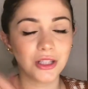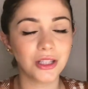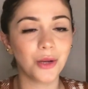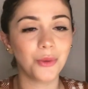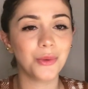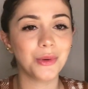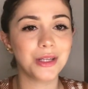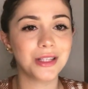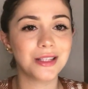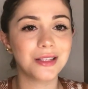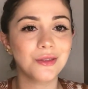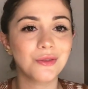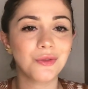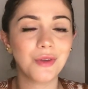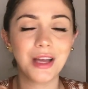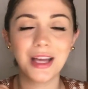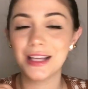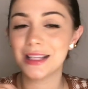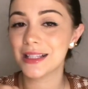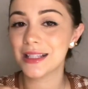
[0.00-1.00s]
Então esse,
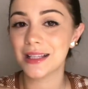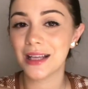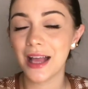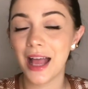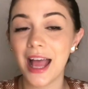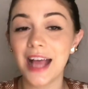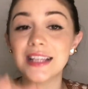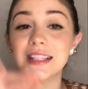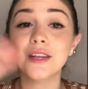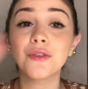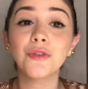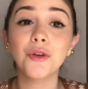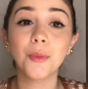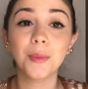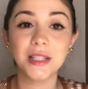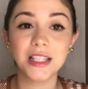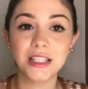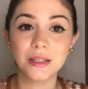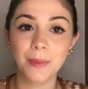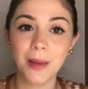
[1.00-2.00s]
esse, essa foi
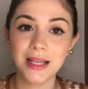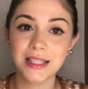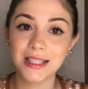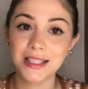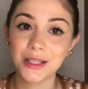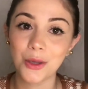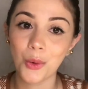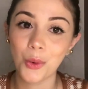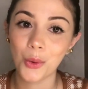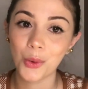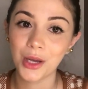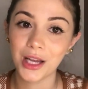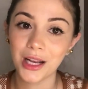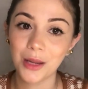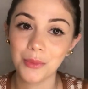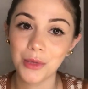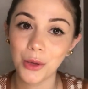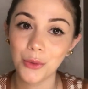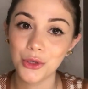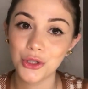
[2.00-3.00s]
uma das peças que eu coloquei
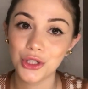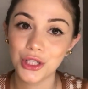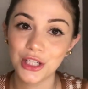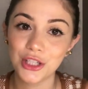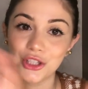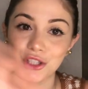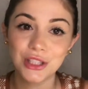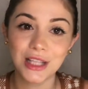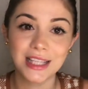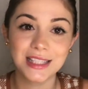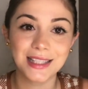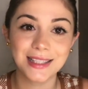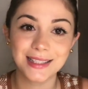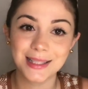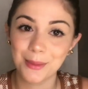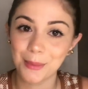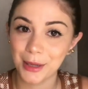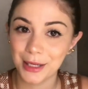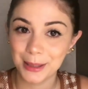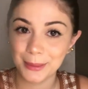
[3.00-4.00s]
na minha wishlist dessa semana.